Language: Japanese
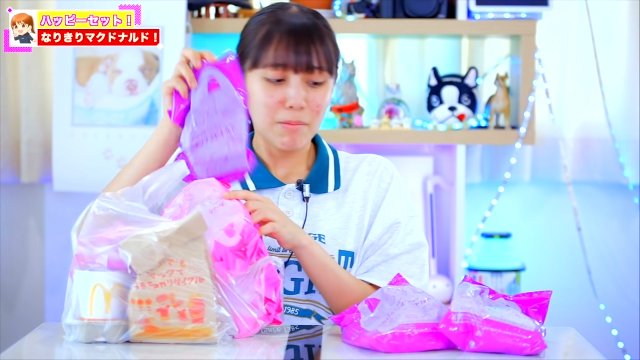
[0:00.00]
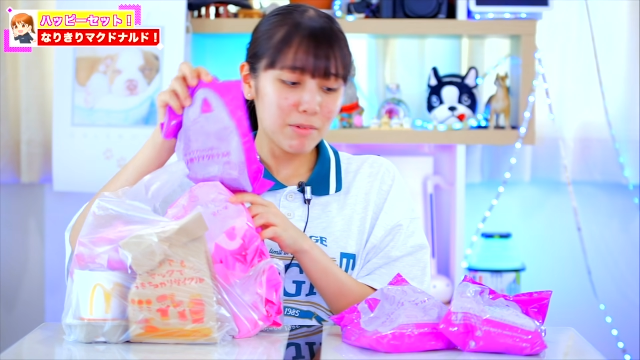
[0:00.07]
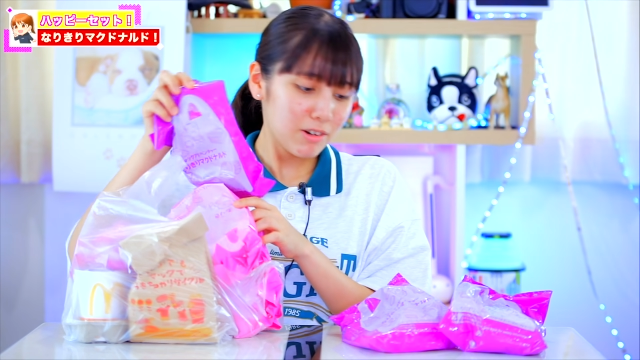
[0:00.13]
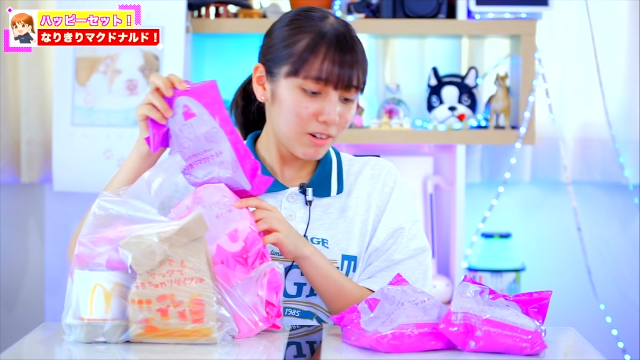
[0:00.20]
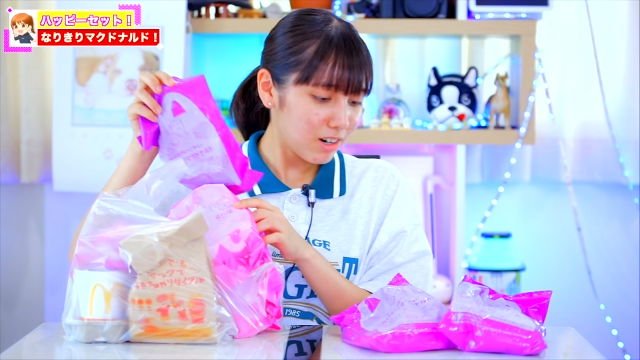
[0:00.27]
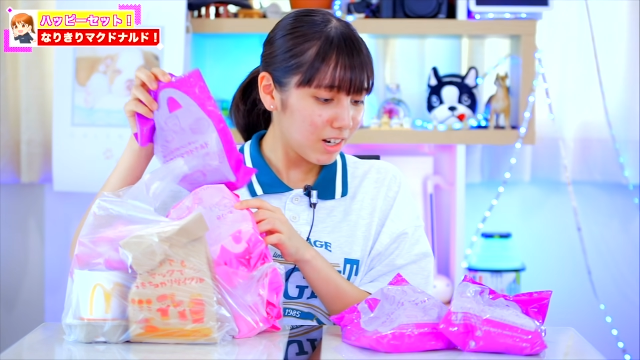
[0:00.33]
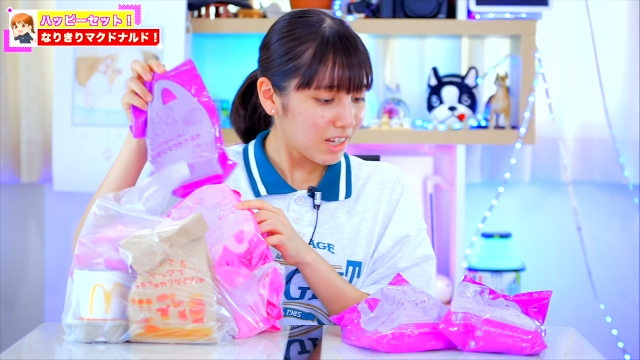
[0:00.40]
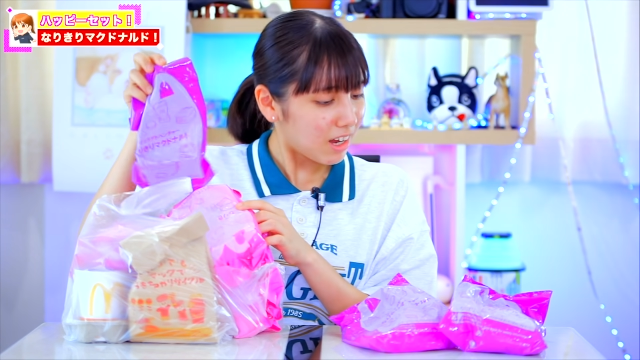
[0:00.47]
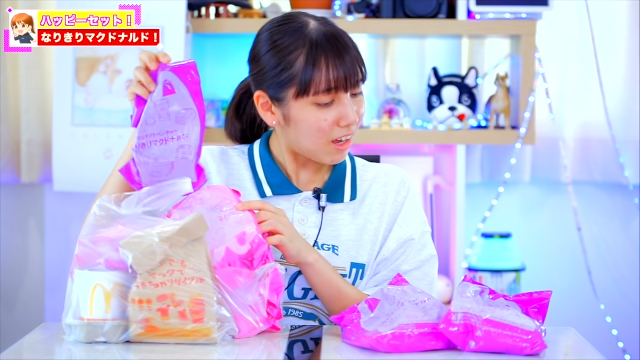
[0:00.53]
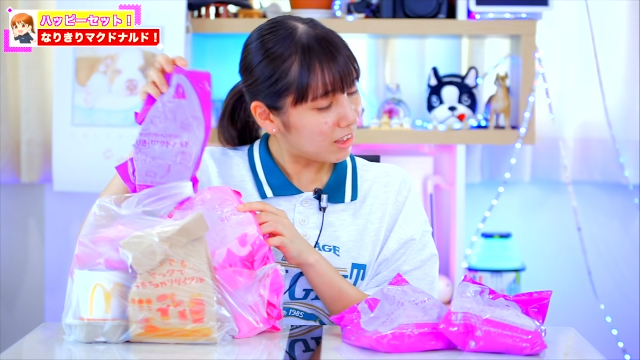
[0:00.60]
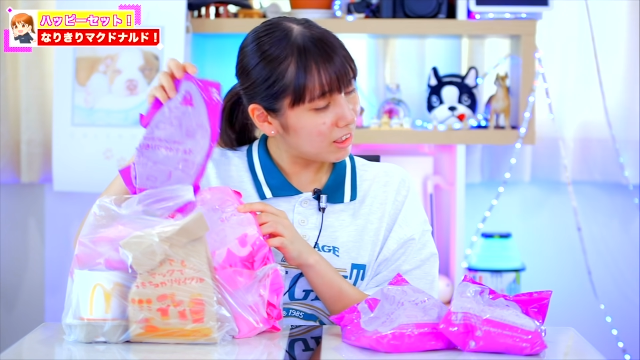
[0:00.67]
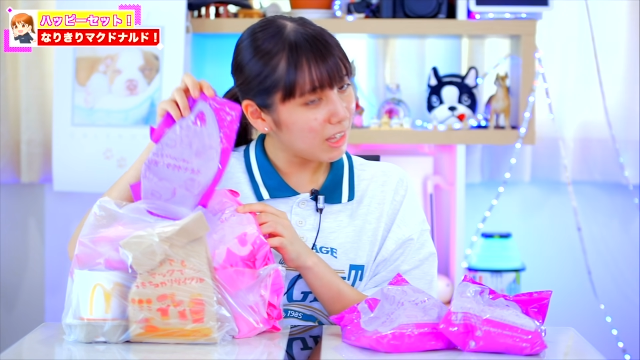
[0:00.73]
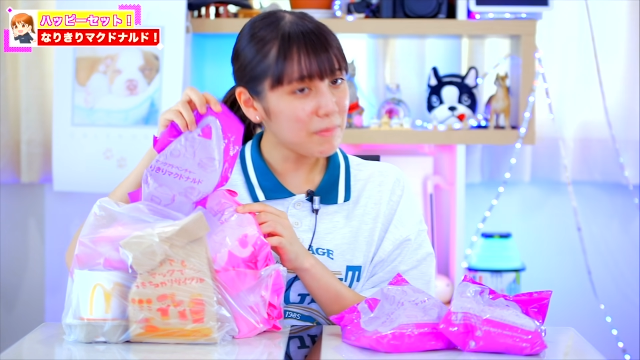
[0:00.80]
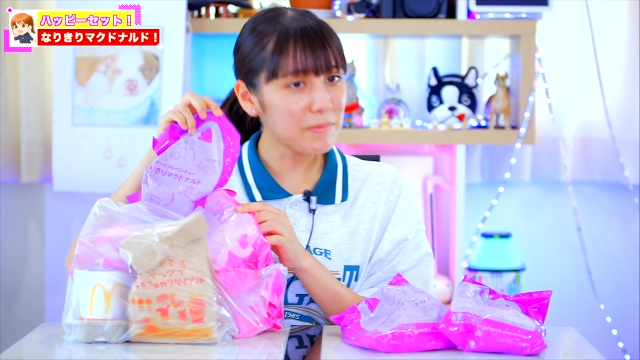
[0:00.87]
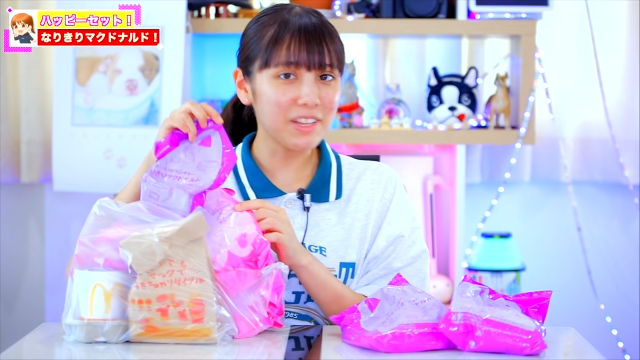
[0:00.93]
メルカリで
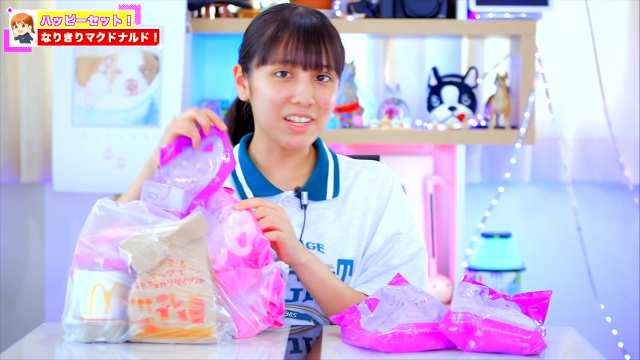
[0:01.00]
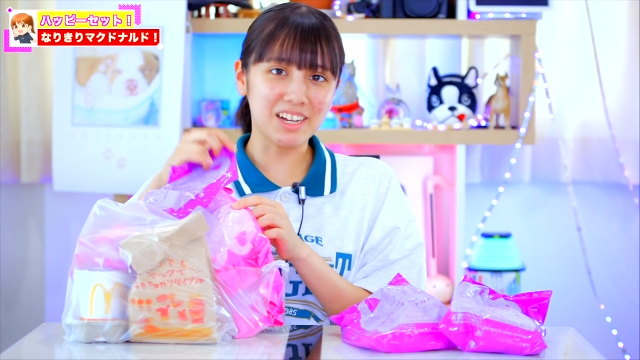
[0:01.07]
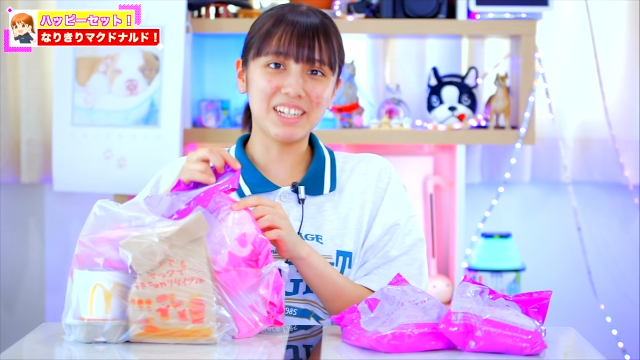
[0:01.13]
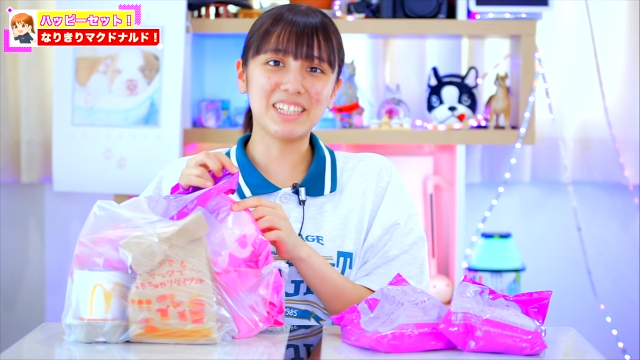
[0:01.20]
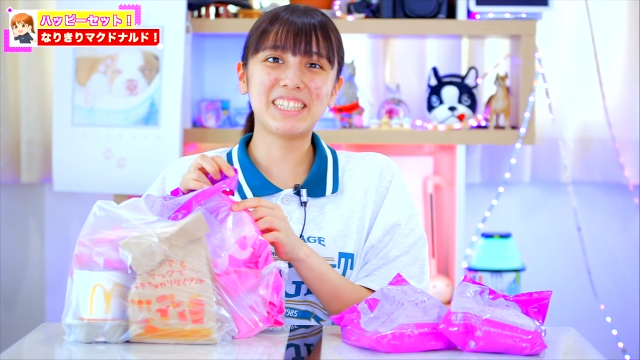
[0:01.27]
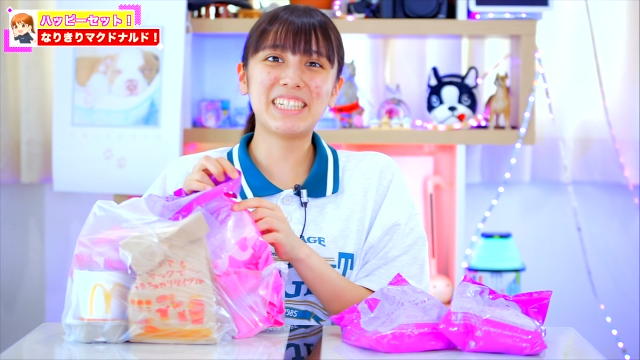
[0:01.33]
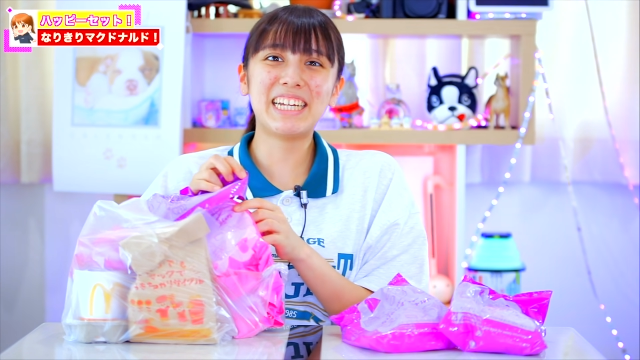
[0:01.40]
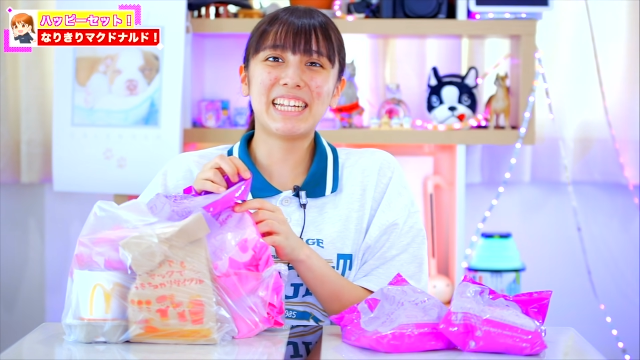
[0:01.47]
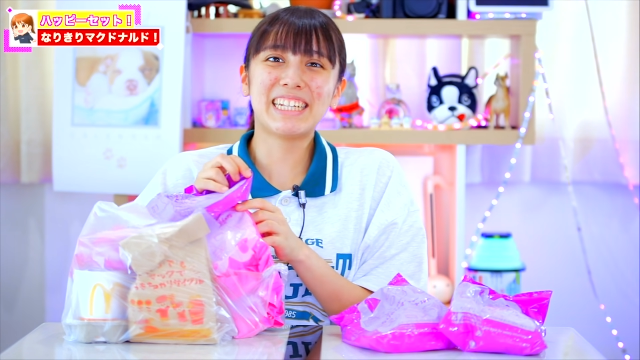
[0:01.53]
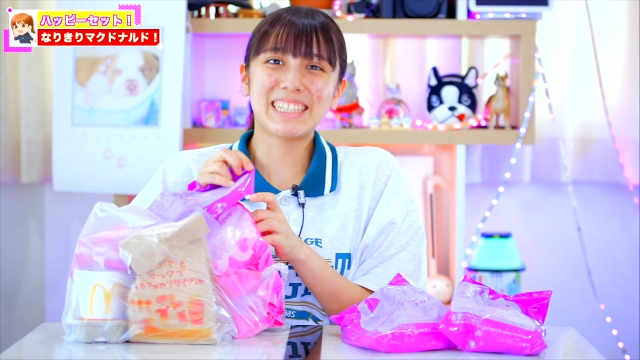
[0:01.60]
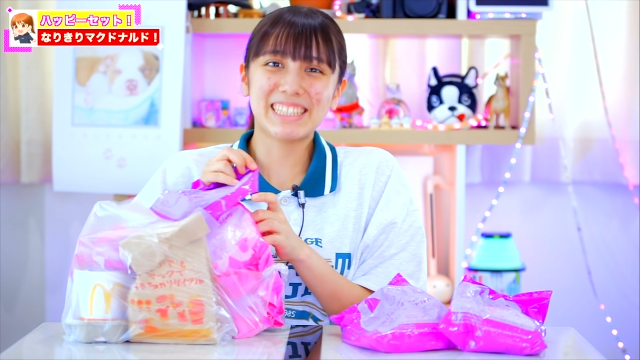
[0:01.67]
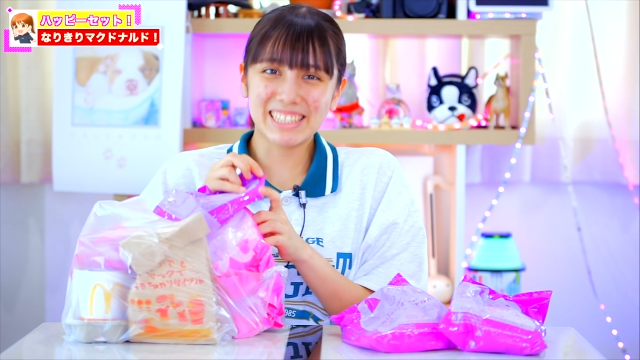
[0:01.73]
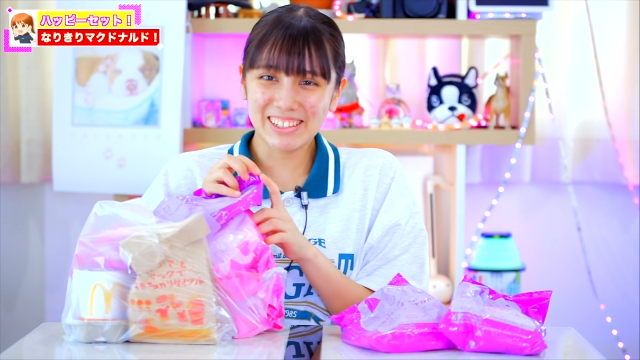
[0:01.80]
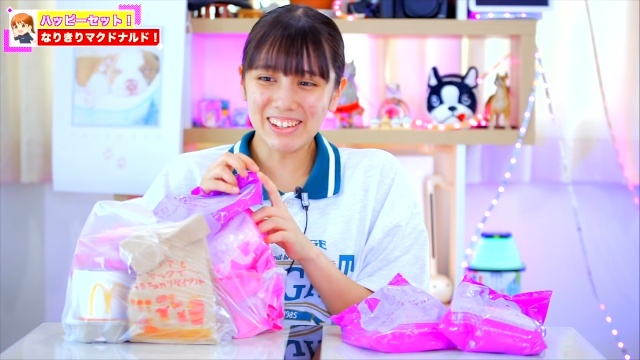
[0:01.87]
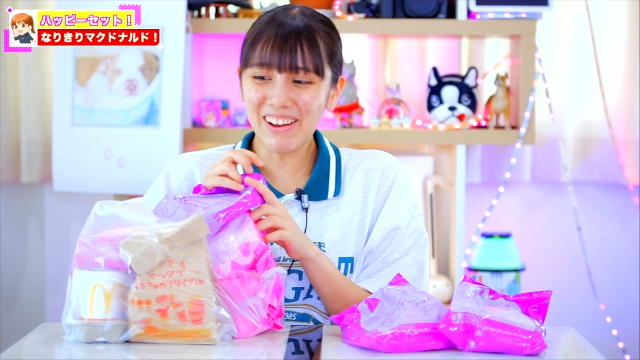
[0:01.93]
買った意味って感じなん
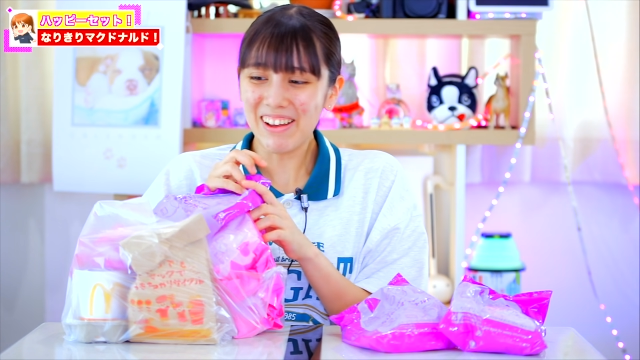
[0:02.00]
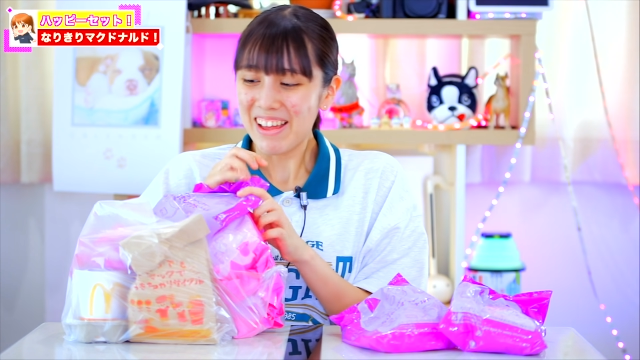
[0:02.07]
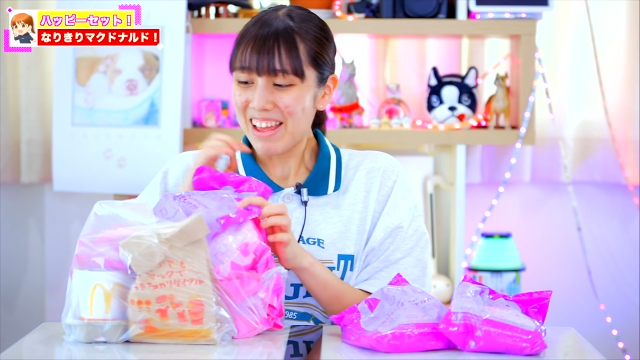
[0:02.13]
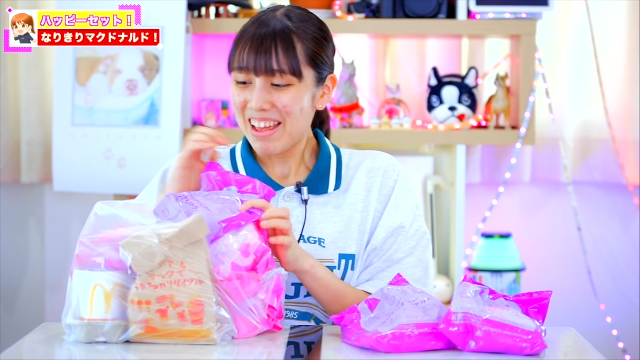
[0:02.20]
ですけど、